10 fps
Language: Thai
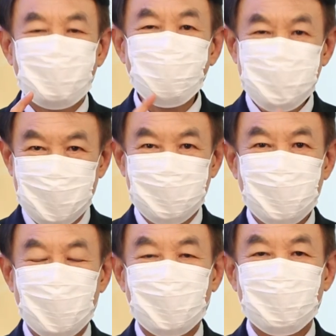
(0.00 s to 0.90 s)
ผู้หญิง
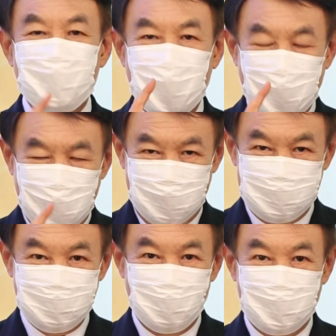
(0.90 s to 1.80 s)
เนี่ยเวลาไข่
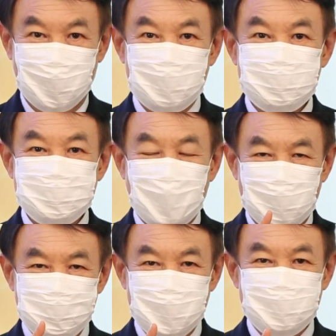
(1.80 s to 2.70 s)
ตกเนี่ยจะ
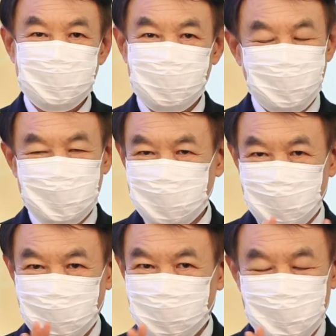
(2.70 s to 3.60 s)
มีชีวิตที่
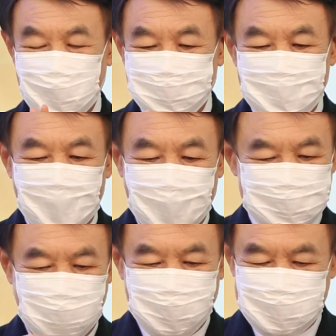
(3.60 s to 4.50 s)
เขาเรียกว่า ก
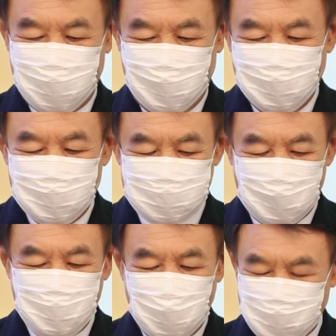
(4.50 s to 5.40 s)
ระฉับกระเฉง
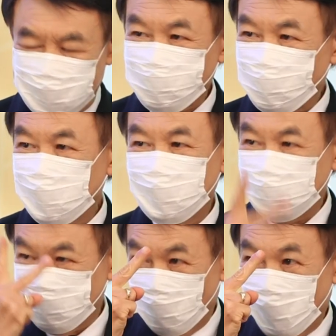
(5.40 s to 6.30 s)
สามารถปฏิสนธิได้
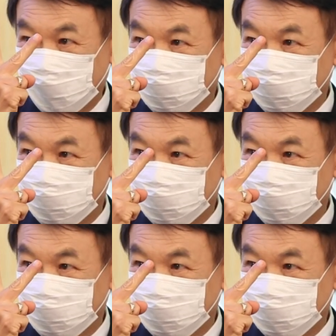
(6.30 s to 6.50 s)
2 วัน